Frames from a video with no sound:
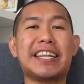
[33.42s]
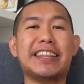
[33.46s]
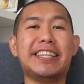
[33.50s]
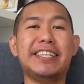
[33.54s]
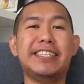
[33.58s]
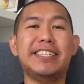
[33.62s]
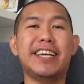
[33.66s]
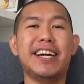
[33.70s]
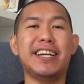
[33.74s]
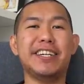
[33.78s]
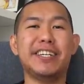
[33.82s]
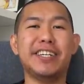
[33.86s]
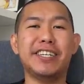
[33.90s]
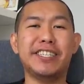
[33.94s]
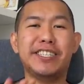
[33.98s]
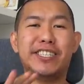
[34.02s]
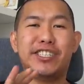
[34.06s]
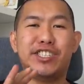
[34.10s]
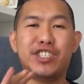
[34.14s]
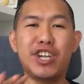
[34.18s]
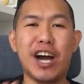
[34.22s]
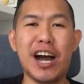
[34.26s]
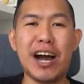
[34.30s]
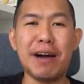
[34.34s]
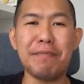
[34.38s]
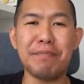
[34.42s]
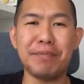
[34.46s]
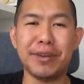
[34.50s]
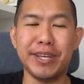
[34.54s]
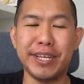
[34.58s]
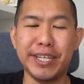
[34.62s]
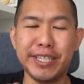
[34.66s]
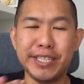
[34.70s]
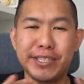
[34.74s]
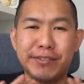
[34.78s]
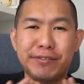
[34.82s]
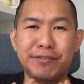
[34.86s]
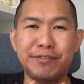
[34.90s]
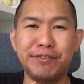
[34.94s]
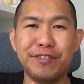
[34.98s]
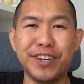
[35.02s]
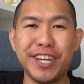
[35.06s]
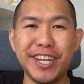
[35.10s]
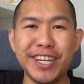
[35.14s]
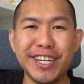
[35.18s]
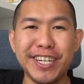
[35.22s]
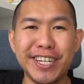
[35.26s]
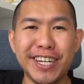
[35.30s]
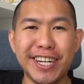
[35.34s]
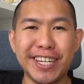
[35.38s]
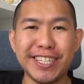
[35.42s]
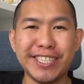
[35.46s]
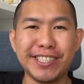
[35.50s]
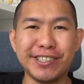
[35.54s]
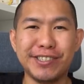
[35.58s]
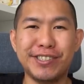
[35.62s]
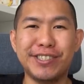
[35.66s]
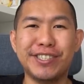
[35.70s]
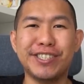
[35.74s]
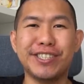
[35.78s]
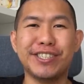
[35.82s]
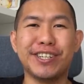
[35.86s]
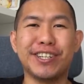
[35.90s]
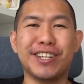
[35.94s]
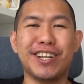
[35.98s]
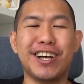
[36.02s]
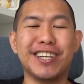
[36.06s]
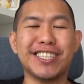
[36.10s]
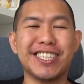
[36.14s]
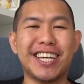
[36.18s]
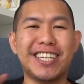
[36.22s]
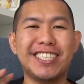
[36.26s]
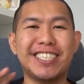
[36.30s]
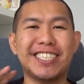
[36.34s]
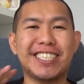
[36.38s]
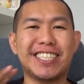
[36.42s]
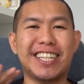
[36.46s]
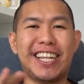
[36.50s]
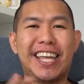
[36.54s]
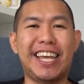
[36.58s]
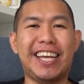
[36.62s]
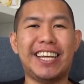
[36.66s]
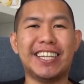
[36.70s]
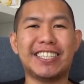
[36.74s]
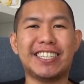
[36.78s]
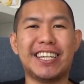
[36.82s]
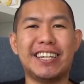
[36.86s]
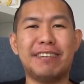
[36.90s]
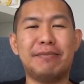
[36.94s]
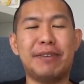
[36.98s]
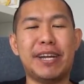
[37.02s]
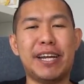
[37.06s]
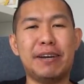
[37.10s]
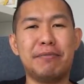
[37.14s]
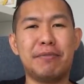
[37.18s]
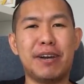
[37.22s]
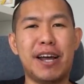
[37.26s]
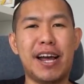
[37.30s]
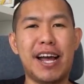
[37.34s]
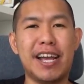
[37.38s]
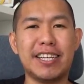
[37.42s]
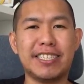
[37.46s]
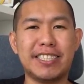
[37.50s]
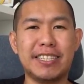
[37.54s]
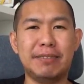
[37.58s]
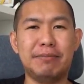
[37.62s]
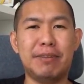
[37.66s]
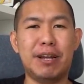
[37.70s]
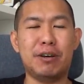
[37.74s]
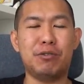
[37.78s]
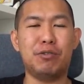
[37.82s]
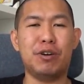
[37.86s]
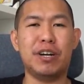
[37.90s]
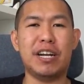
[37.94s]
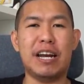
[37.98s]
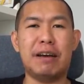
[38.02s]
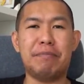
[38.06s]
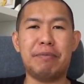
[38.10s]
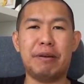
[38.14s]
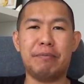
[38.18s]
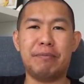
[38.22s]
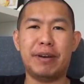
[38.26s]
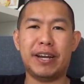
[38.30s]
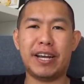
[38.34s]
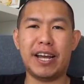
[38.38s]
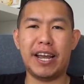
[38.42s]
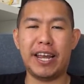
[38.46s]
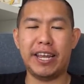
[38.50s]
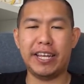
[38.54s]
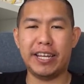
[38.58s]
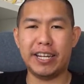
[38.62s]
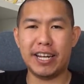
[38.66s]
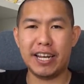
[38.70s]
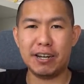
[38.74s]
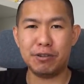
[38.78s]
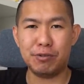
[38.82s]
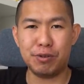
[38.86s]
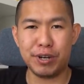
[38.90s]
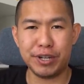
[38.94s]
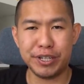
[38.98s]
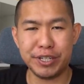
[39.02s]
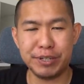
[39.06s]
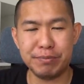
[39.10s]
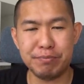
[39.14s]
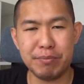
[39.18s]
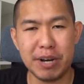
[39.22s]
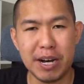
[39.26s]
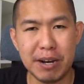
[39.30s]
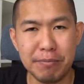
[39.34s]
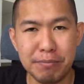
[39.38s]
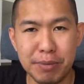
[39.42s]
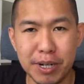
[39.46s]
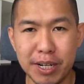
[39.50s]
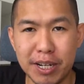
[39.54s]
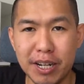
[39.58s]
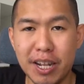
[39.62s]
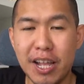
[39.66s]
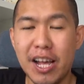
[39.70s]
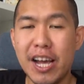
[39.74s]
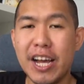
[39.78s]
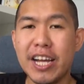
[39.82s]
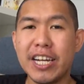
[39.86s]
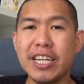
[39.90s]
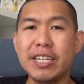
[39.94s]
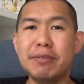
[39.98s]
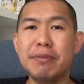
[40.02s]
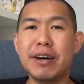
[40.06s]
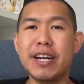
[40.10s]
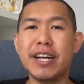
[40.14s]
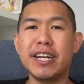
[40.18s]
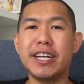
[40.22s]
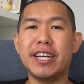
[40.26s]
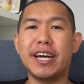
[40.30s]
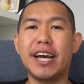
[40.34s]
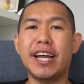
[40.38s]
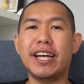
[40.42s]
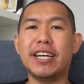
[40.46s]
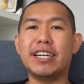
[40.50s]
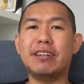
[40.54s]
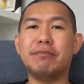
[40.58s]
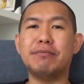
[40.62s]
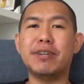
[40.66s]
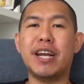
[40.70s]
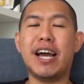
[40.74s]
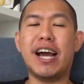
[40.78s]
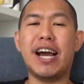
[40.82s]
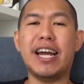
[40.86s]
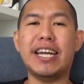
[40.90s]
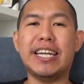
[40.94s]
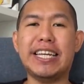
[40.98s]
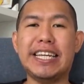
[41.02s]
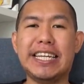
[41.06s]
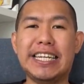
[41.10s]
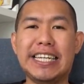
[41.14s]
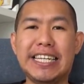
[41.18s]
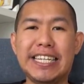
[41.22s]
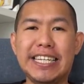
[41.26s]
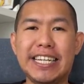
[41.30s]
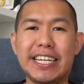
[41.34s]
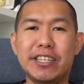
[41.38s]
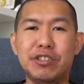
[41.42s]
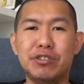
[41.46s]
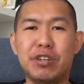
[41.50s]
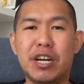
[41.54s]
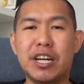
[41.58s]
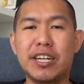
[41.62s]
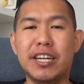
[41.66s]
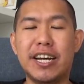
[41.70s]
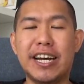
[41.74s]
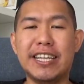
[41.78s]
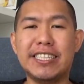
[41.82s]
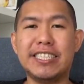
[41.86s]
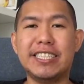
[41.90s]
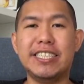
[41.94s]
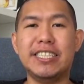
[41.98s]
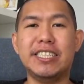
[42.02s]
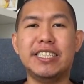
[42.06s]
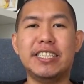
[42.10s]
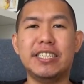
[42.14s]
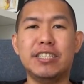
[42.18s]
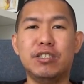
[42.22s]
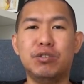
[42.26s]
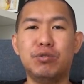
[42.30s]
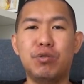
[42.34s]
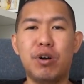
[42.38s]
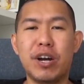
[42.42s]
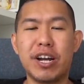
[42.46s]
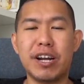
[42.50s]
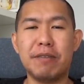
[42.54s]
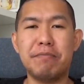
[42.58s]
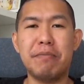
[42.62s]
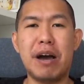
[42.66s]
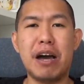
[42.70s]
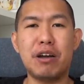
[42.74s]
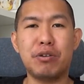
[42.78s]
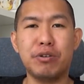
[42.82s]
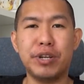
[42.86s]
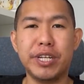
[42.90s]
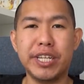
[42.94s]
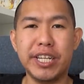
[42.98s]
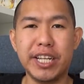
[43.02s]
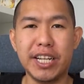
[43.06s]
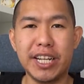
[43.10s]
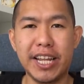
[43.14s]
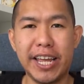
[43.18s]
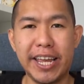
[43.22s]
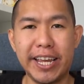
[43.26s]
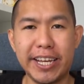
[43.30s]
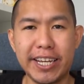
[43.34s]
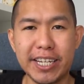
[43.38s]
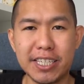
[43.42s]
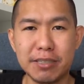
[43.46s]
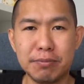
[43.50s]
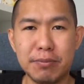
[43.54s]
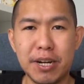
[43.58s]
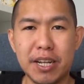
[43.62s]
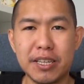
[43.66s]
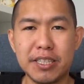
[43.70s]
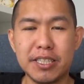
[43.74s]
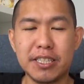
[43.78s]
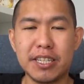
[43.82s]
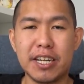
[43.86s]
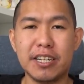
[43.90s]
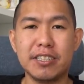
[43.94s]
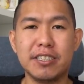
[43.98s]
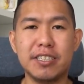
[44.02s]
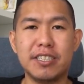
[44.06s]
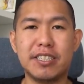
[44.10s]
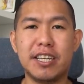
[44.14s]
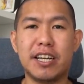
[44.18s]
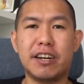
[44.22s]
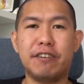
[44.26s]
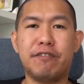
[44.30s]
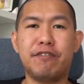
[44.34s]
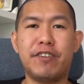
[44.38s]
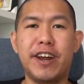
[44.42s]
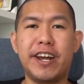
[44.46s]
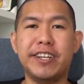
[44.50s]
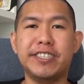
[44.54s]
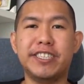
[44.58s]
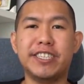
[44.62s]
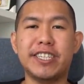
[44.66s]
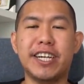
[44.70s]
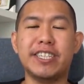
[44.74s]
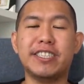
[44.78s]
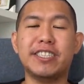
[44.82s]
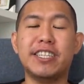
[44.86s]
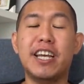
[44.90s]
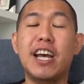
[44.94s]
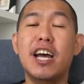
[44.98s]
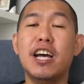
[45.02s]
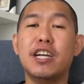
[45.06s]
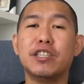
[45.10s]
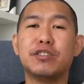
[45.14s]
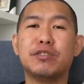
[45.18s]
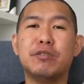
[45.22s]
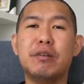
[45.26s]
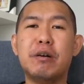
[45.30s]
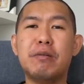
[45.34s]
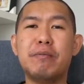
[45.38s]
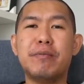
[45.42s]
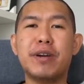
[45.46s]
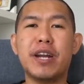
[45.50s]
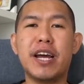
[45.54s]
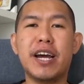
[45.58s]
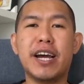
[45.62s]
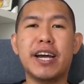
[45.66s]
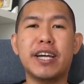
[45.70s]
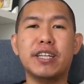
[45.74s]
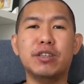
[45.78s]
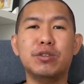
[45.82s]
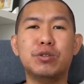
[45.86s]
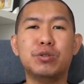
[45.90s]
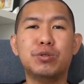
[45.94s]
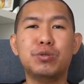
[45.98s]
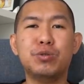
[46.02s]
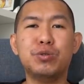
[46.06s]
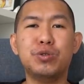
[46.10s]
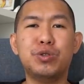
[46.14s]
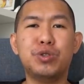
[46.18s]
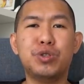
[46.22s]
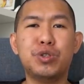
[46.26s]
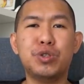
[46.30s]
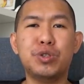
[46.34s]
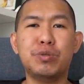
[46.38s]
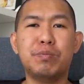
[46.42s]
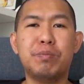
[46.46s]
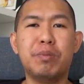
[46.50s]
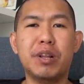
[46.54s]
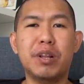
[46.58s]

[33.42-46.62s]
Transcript: artinya the job is finished untuk Los Angeles Lakers karena mereka berhasil melakukan apa yang mereka ingin lakukan di bubble. Dimana dengan kemenangan ini dan juga dengan cincin juara baru ini Lakers berarti sekarang secara franchise sudah memenangkan 17